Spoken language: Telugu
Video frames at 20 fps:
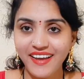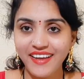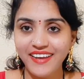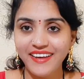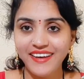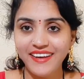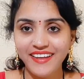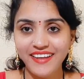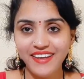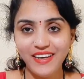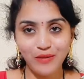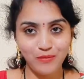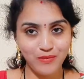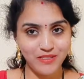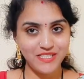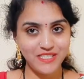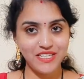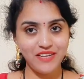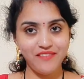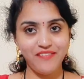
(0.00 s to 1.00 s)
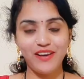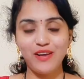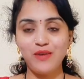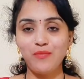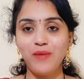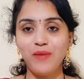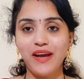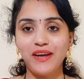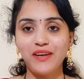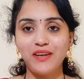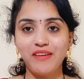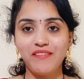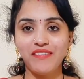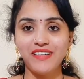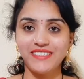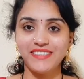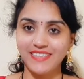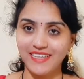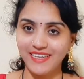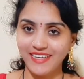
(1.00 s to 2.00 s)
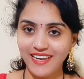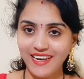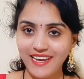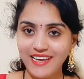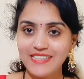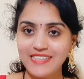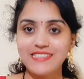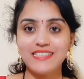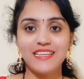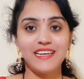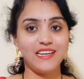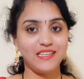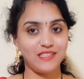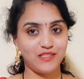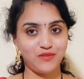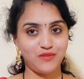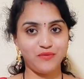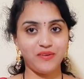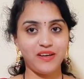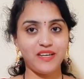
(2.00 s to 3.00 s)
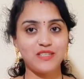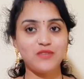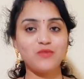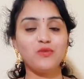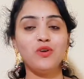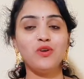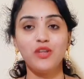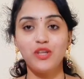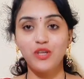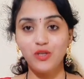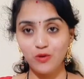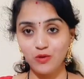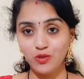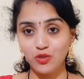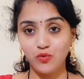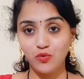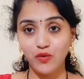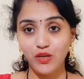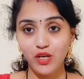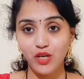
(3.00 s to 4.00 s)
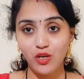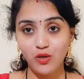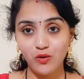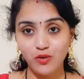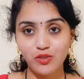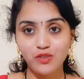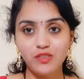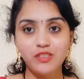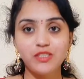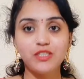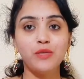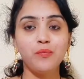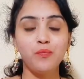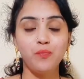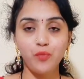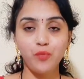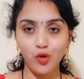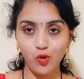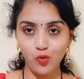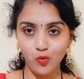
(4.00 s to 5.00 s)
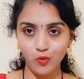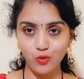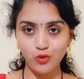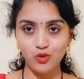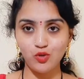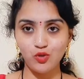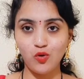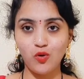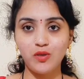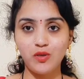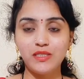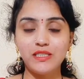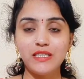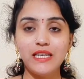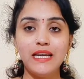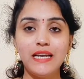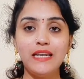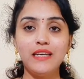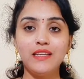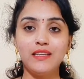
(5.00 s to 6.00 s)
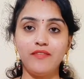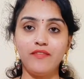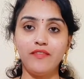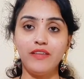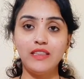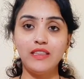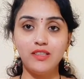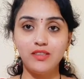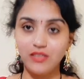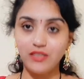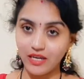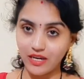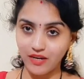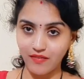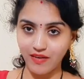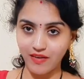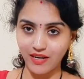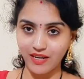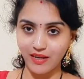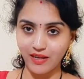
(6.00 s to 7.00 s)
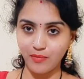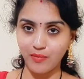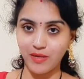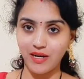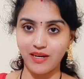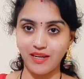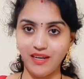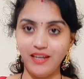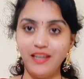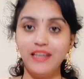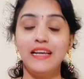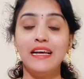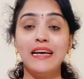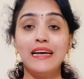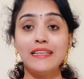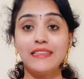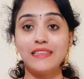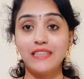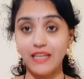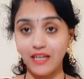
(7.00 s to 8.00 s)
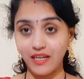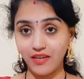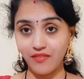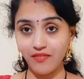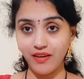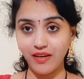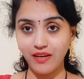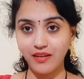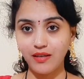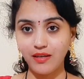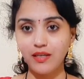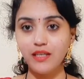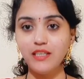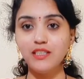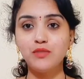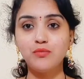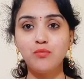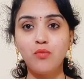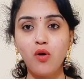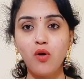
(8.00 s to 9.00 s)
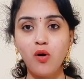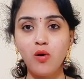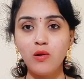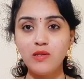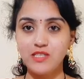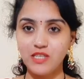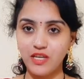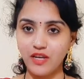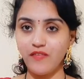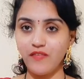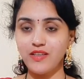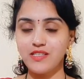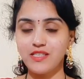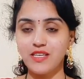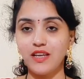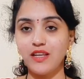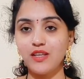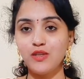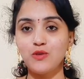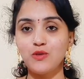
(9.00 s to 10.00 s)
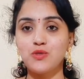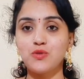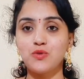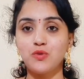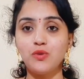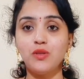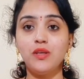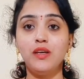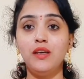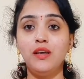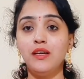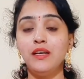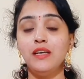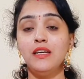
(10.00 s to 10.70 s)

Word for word: హాయ్ అండి నమస్తే వెల్కమ్ బ్యాక్ టు అవర్ ఛానల్ ఎస్ఎల్ఎస్ ఫ్యాషన్ వరల్డ్ ఈరోజు వీడియోలో వచ్చేసి ప్యూర్ జార్జెట్ విత్ థ్రెడ్ వర్క్ అనమాట థ్రెడ్ వర్క్కి స్మాల్ సీక్వెన్స్ అనేది వస్తుంది